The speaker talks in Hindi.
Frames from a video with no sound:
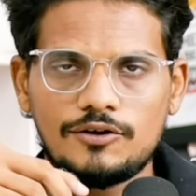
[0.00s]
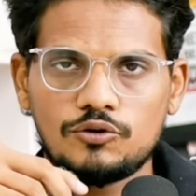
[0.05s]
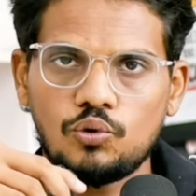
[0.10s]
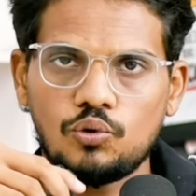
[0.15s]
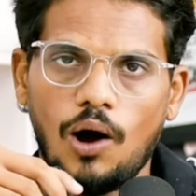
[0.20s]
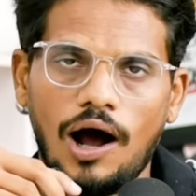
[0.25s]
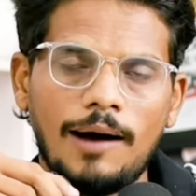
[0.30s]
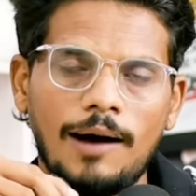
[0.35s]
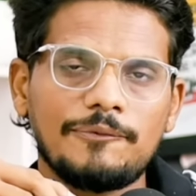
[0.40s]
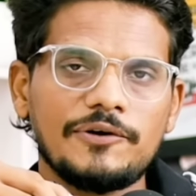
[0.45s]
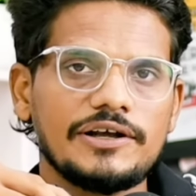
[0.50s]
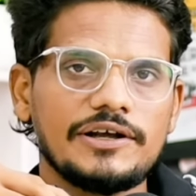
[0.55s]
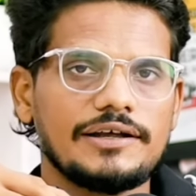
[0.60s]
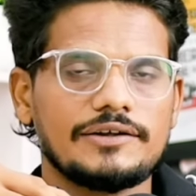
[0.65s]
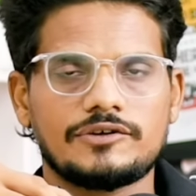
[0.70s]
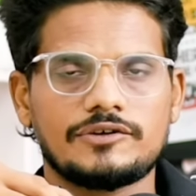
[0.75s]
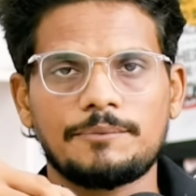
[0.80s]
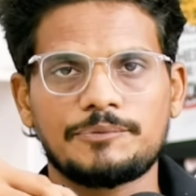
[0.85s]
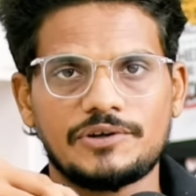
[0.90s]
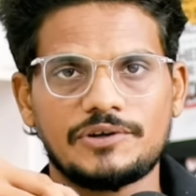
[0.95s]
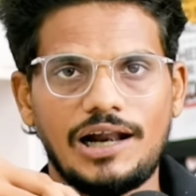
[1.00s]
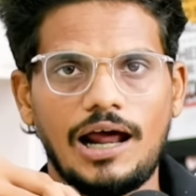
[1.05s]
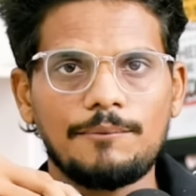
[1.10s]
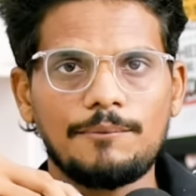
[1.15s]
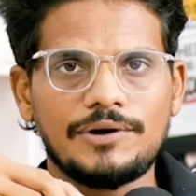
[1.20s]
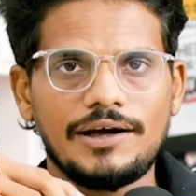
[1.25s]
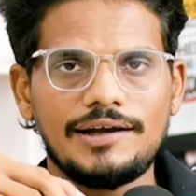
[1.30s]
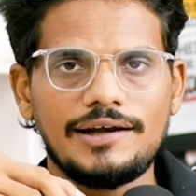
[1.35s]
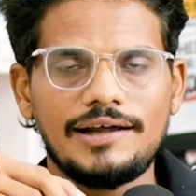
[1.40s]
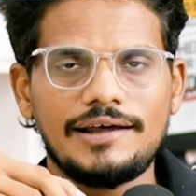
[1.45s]
तो आपने
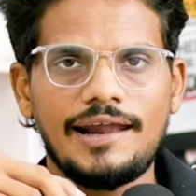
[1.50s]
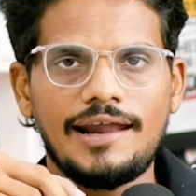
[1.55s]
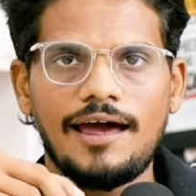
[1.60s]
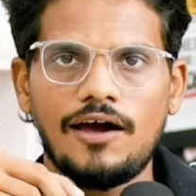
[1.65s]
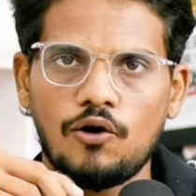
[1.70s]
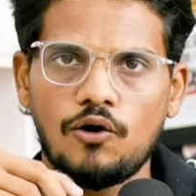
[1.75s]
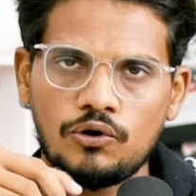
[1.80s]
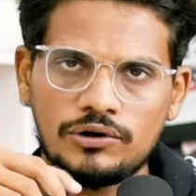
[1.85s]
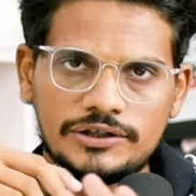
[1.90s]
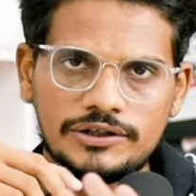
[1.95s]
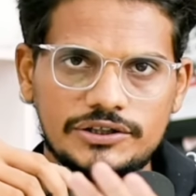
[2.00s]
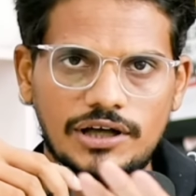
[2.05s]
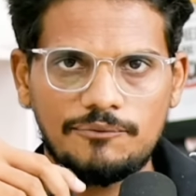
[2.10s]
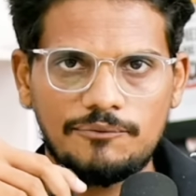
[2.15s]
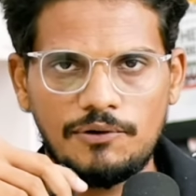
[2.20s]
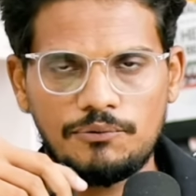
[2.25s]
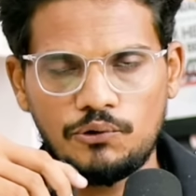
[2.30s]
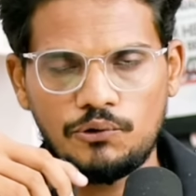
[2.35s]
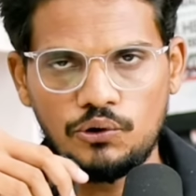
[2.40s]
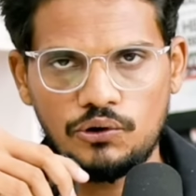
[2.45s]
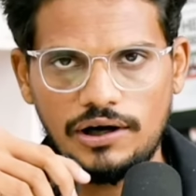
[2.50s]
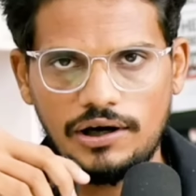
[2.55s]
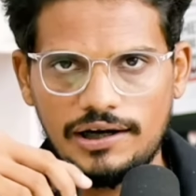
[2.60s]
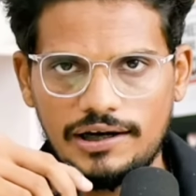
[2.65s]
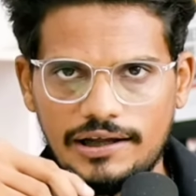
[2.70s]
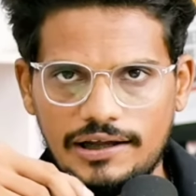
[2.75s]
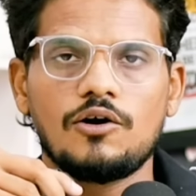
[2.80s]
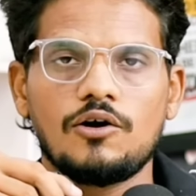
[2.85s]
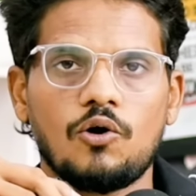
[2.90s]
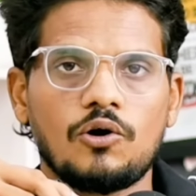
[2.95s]
सब्सक्राइब कर लेना है और इंस्टा पे फॉलो कर
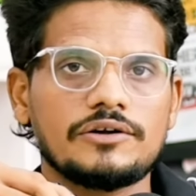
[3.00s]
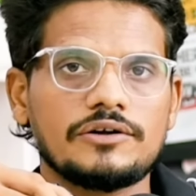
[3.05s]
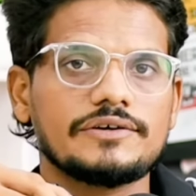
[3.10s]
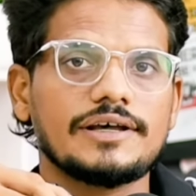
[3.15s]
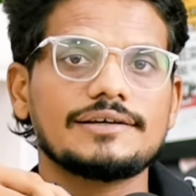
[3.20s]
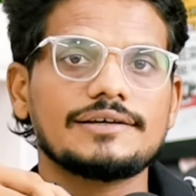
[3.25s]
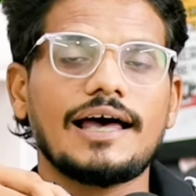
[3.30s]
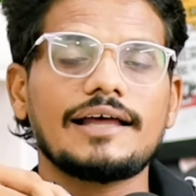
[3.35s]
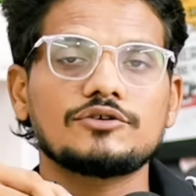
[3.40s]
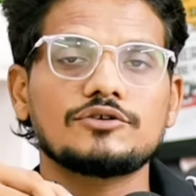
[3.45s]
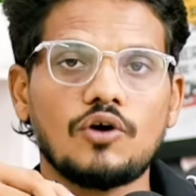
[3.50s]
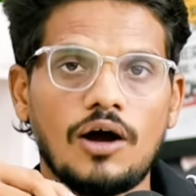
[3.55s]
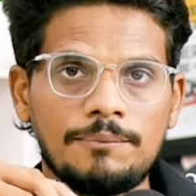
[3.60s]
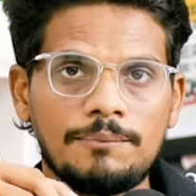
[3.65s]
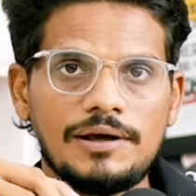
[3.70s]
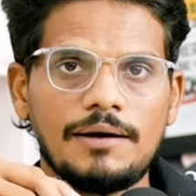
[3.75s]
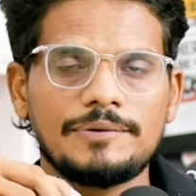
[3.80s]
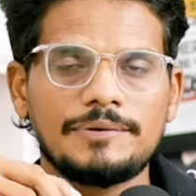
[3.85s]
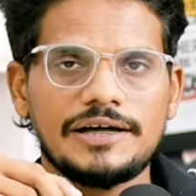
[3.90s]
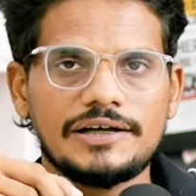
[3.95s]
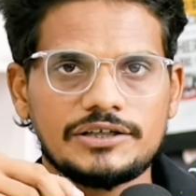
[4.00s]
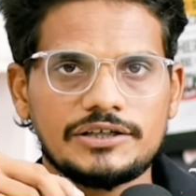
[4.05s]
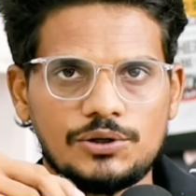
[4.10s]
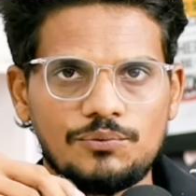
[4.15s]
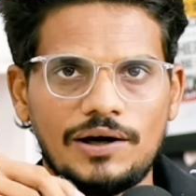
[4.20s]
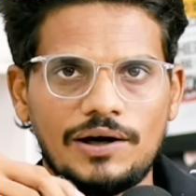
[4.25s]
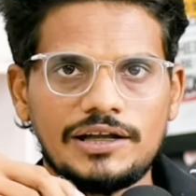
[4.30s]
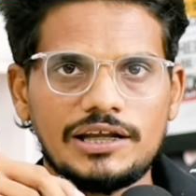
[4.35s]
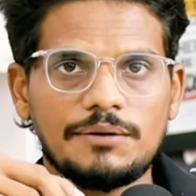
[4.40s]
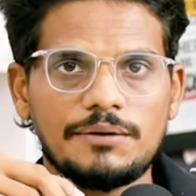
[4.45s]
लेना है और इसके साथ जो अभी अपडेट
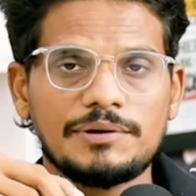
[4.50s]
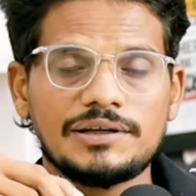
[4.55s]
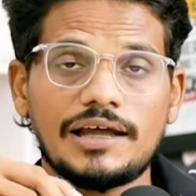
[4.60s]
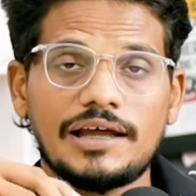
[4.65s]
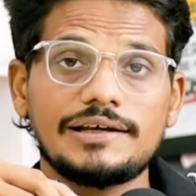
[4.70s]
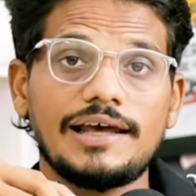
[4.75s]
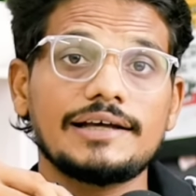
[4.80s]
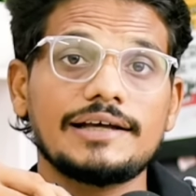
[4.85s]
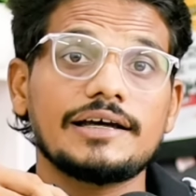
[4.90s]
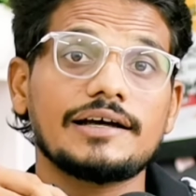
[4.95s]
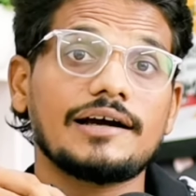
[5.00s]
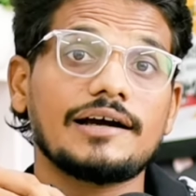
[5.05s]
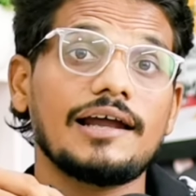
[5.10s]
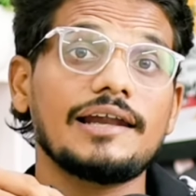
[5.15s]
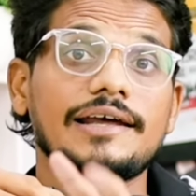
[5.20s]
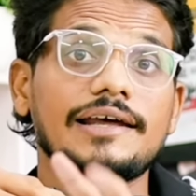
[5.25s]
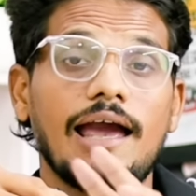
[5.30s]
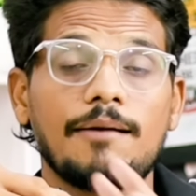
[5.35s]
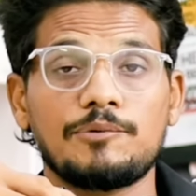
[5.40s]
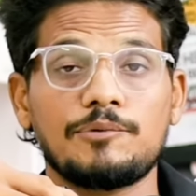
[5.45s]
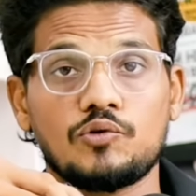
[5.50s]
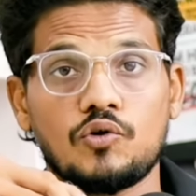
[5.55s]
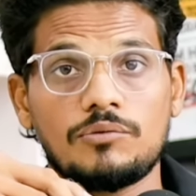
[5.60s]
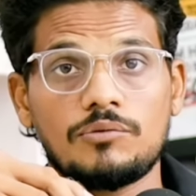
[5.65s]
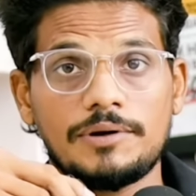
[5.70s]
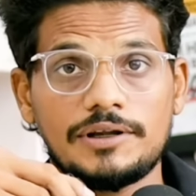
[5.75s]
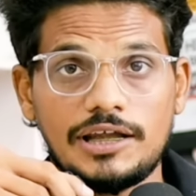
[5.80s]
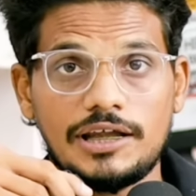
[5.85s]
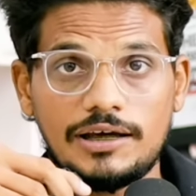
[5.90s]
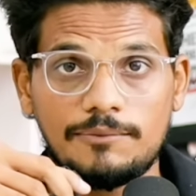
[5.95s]
शिवानी की बताई है ये कल के
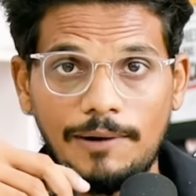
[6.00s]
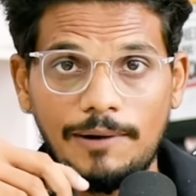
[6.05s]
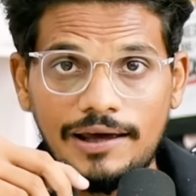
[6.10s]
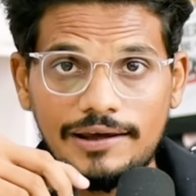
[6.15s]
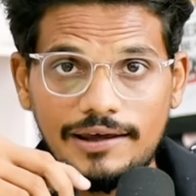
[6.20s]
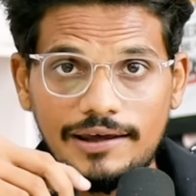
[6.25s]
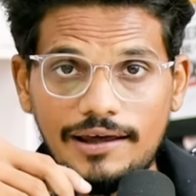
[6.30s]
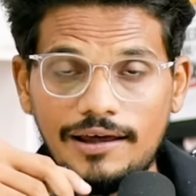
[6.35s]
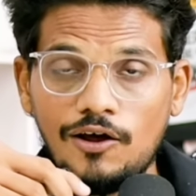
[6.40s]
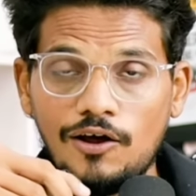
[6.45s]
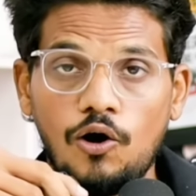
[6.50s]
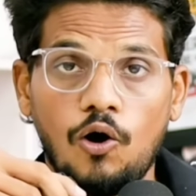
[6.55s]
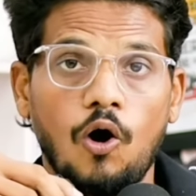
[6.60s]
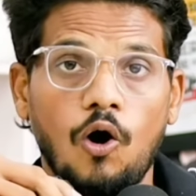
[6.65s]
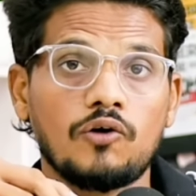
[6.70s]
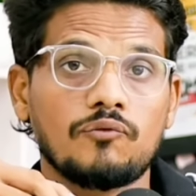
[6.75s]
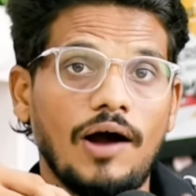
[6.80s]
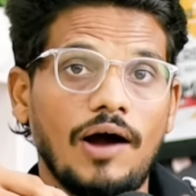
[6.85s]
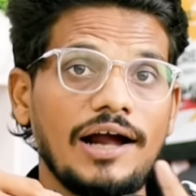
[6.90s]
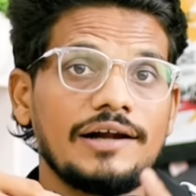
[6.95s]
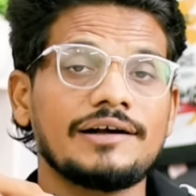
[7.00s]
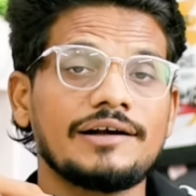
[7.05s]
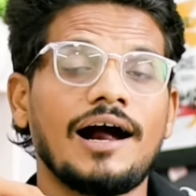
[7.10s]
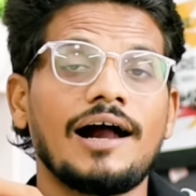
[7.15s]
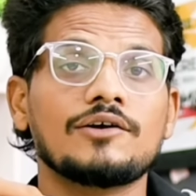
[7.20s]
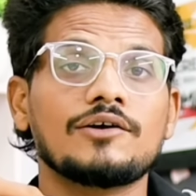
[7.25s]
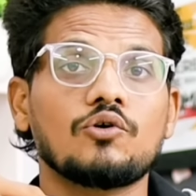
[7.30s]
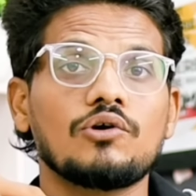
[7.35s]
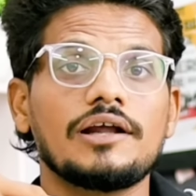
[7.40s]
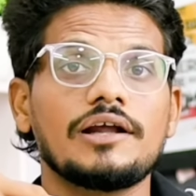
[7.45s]
एपिसोड में देख पाएंगे और वाइल्ड
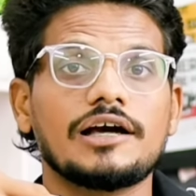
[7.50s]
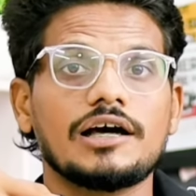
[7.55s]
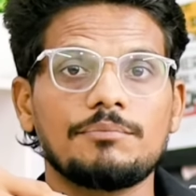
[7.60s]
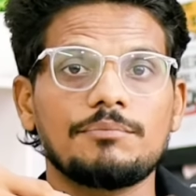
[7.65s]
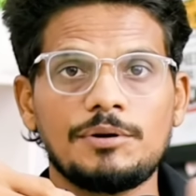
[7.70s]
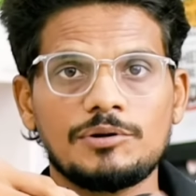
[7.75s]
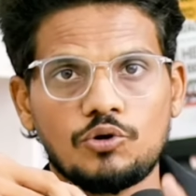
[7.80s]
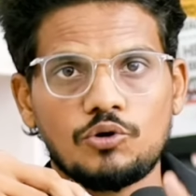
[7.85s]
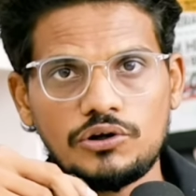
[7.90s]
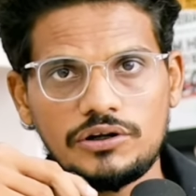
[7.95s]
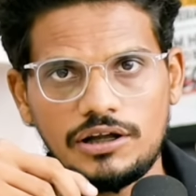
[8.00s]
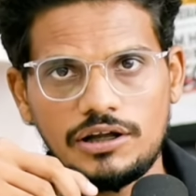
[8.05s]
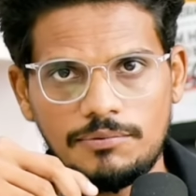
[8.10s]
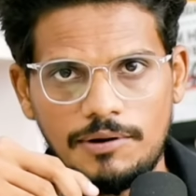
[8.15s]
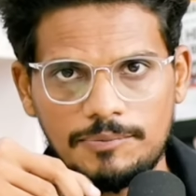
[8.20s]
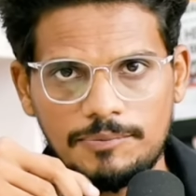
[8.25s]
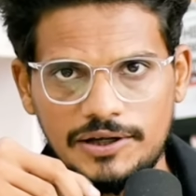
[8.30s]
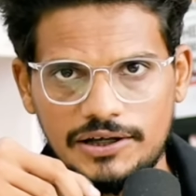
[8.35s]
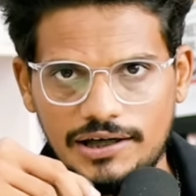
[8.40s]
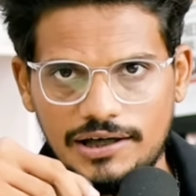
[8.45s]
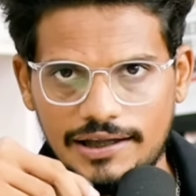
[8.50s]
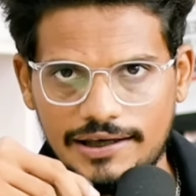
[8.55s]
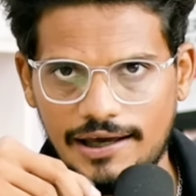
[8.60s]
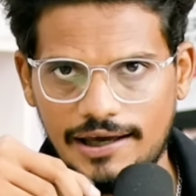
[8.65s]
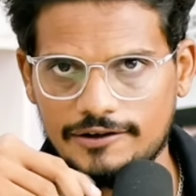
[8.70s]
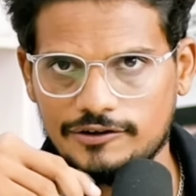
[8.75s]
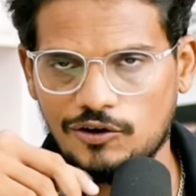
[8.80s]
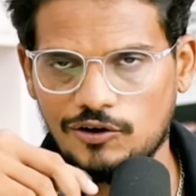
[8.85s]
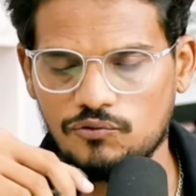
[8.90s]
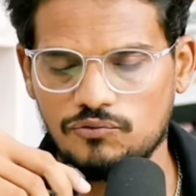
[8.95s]
कार्ड को लेकर भी थोड़ी देर में अपडेट
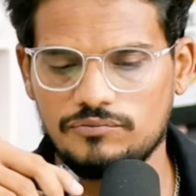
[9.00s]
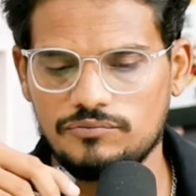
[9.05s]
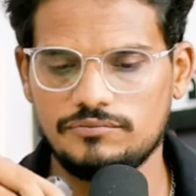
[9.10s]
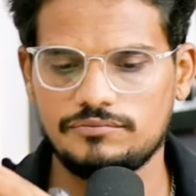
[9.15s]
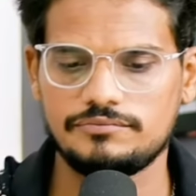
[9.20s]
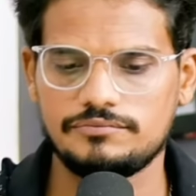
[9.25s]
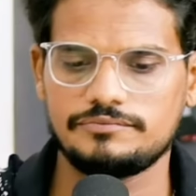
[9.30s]
लेके आता हूँ